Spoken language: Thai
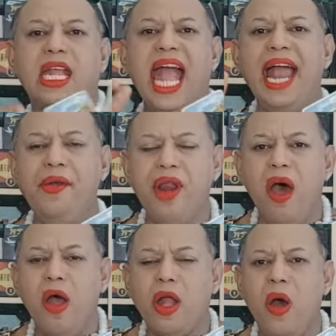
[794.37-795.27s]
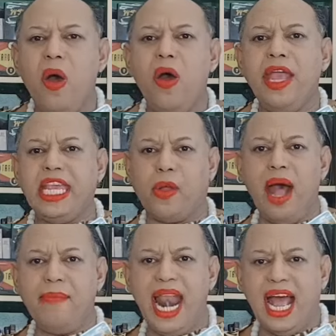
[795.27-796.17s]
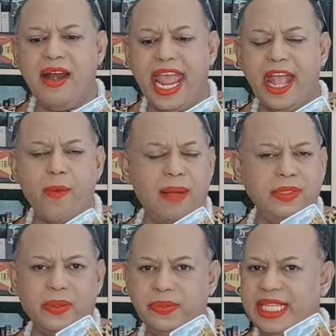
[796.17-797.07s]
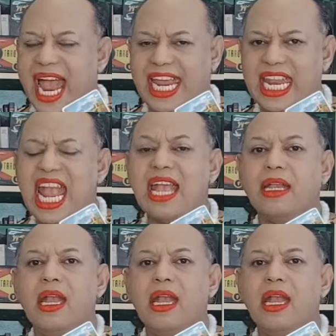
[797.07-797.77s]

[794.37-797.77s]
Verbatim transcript: การรอคอย ความลังเล ความสงสัยเนี่ย